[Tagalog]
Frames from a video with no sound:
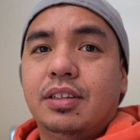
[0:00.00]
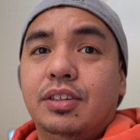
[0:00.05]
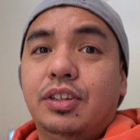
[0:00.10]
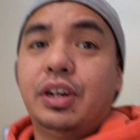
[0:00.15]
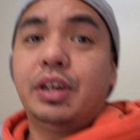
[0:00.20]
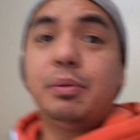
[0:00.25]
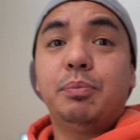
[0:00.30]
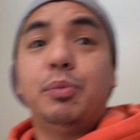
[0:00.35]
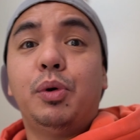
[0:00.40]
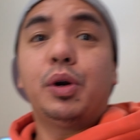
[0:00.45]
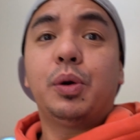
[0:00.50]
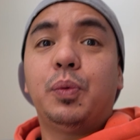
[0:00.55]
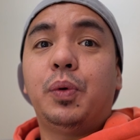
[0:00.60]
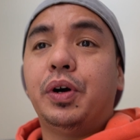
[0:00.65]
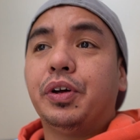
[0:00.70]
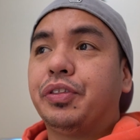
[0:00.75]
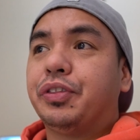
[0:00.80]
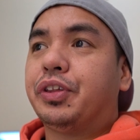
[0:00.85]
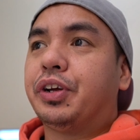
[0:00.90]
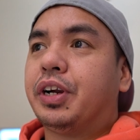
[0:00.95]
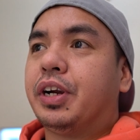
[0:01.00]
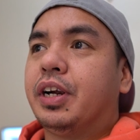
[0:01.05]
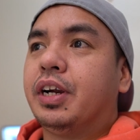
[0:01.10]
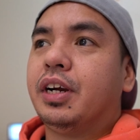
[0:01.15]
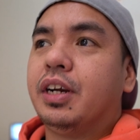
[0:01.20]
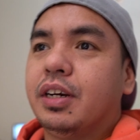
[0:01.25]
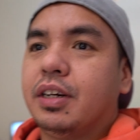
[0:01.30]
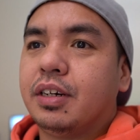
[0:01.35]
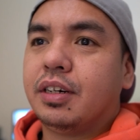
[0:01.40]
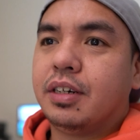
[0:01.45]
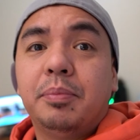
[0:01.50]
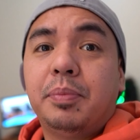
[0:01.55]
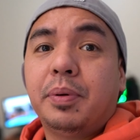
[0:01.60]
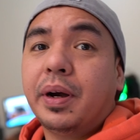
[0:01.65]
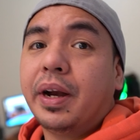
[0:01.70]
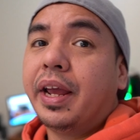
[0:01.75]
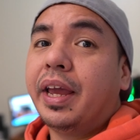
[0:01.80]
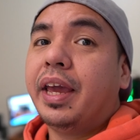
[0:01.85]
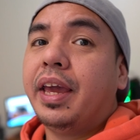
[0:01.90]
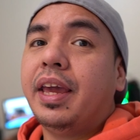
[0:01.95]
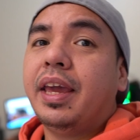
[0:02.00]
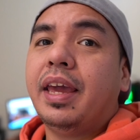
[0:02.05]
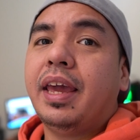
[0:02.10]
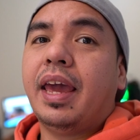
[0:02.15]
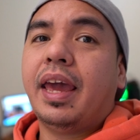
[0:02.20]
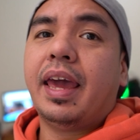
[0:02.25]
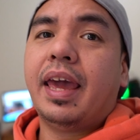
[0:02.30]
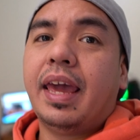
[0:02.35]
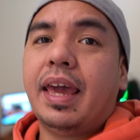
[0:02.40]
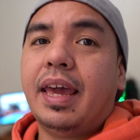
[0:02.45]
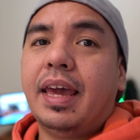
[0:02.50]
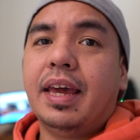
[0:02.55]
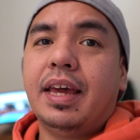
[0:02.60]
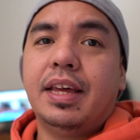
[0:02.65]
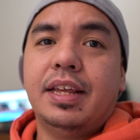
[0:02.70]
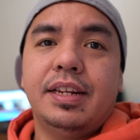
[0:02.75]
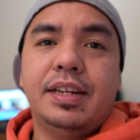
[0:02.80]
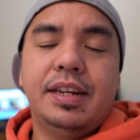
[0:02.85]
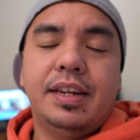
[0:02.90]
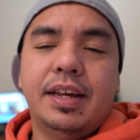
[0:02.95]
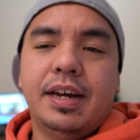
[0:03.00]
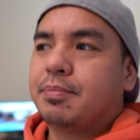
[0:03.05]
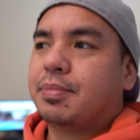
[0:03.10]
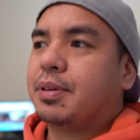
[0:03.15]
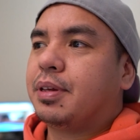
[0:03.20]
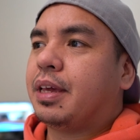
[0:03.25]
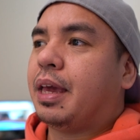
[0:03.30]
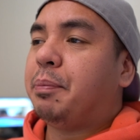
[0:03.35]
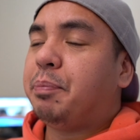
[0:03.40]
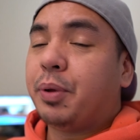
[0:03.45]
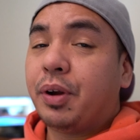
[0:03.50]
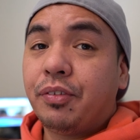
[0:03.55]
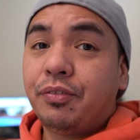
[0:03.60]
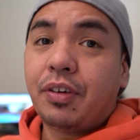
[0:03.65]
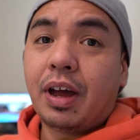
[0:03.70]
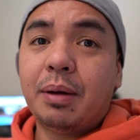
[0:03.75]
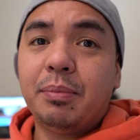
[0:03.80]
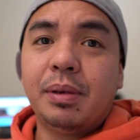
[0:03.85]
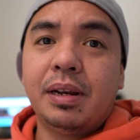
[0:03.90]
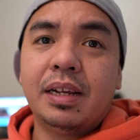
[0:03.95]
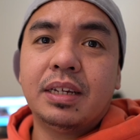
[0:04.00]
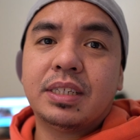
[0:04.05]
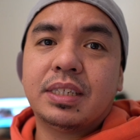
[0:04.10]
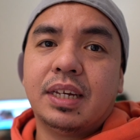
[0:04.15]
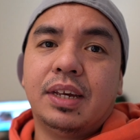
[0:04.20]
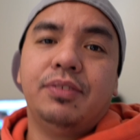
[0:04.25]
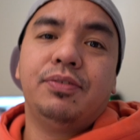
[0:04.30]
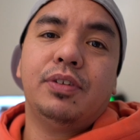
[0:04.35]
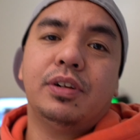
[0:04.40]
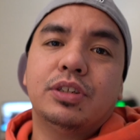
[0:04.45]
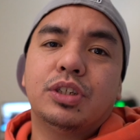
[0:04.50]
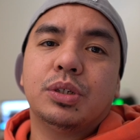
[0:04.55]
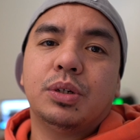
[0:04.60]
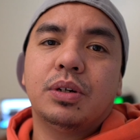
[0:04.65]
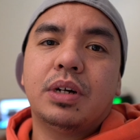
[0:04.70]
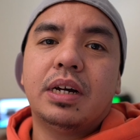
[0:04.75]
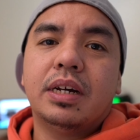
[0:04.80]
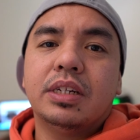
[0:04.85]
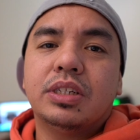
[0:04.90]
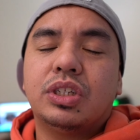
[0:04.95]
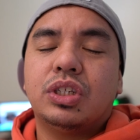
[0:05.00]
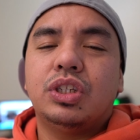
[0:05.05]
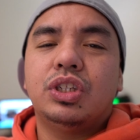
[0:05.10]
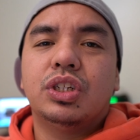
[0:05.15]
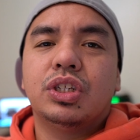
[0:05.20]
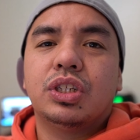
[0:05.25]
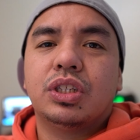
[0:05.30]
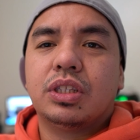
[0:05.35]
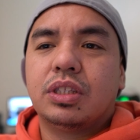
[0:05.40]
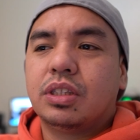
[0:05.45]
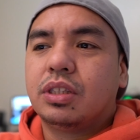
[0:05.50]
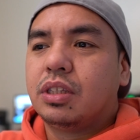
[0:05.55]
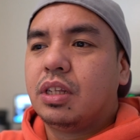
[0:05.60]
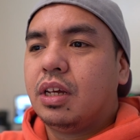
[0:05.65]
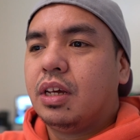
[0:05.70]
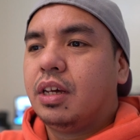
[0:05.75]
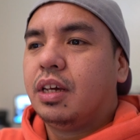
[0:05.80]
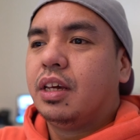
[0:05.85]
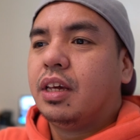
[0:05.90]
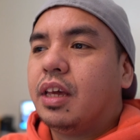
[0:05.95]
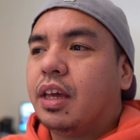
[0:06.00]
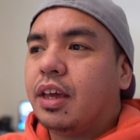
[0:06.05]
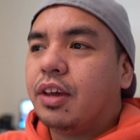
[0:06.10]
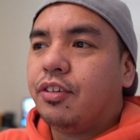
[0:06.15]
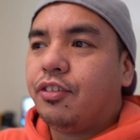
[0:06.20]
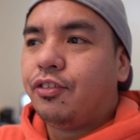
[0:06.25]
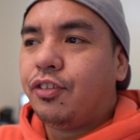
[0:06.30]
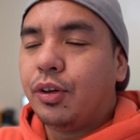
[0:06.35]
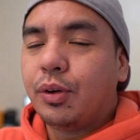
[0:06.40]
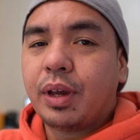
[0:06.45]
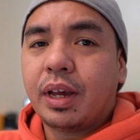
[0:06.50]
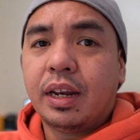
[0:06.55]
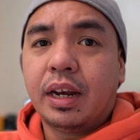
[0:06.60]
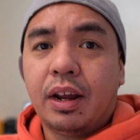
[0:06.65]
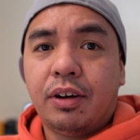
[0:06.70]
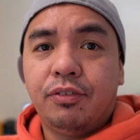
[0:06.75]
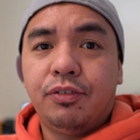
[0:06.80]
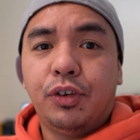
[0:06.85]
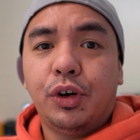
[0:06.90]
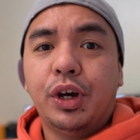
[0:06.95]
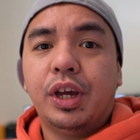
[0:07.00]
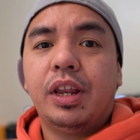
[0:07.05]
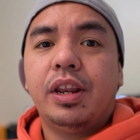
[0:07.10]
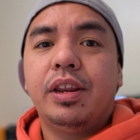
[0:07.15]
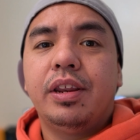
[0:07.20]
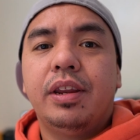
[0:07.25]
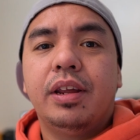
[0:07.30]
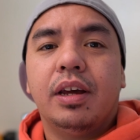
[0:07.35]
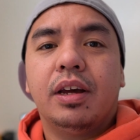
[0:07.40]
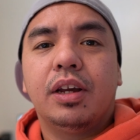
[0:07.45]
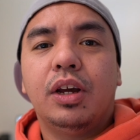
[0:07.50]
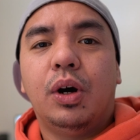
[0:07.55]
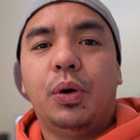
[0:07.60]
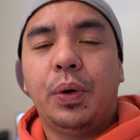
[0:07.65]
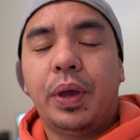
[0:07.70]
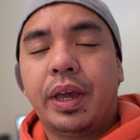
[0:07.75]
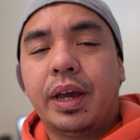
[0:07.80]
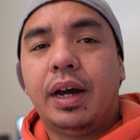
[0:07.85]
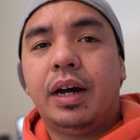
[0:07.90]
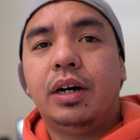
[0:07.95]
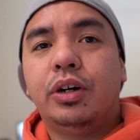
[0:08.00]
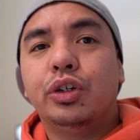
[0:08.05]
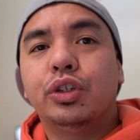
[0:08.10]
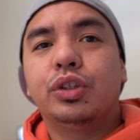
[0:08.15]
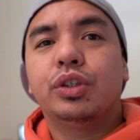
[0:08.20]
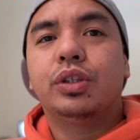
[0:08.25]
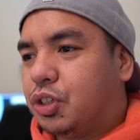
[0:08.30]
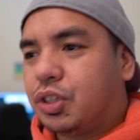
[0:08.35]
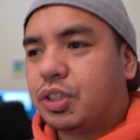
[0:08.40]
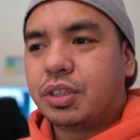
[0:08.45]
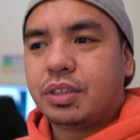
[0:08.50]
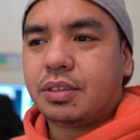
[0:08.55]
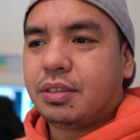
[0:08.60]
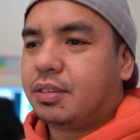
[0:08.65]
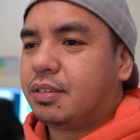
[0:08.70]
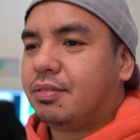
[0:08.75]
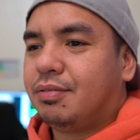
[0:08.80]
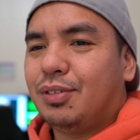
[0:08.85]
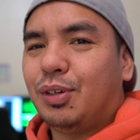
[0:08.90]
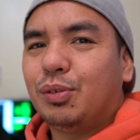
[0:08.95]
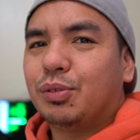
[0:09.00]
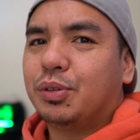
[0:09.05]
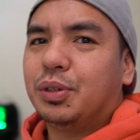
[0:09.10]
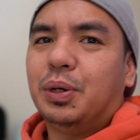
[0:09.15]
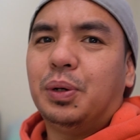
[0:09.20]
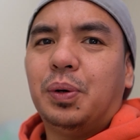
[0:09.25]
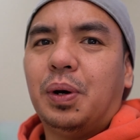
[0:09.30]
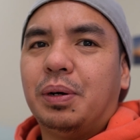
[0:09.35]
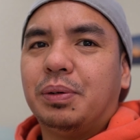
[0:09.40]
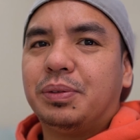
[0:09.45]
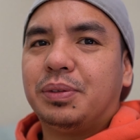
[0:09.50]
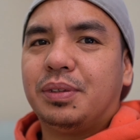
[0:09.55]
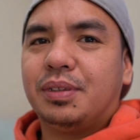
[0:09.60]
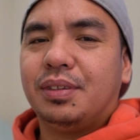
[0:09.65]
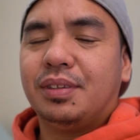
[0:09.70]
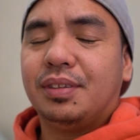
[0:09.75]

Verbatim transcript: drink more water pray and um, keep your family safe also guys just if you can avoid going out just don't go out